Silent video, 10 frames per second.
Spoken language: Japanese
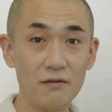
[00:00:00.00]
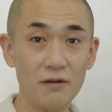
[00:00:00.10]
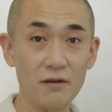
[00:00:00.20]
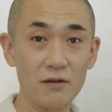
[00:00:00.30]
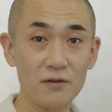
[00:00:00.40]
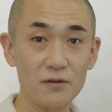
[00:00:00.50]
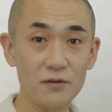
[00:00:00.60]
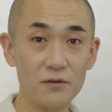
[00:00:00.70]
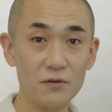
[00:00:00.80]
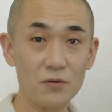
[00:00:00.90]
で
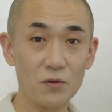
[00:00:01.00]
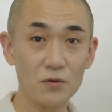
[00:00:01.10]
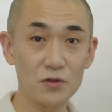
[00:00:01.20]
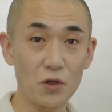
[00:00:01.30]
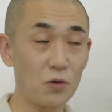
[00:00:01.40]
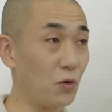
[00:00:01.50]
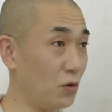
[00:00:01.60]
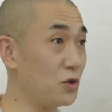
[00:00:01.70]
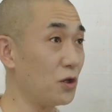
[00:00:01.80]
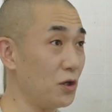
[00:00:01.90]

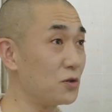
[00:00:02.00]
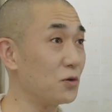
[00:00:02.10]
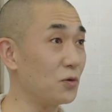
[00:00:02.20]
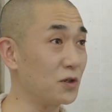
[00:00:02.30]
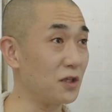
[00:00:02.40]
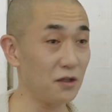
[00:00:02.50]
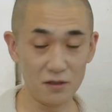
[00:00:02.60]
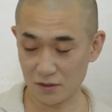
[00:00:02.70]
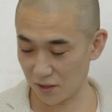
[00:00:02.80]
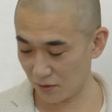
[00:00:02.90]
じゃあね、そのいた
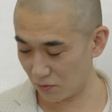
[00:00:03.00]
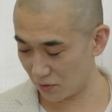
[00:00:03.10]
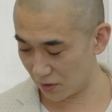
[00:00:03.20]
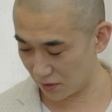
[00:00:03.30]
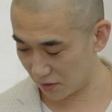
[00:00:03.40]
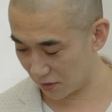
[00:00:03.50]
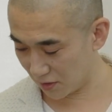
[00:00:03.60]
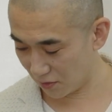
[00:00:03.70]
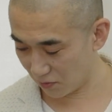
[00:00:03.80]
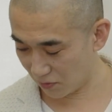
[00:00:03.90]
だいたお差し
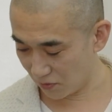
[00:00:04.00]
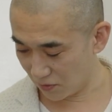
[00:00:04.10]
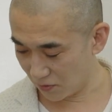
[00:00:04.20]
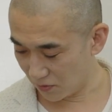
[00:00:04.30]
入れを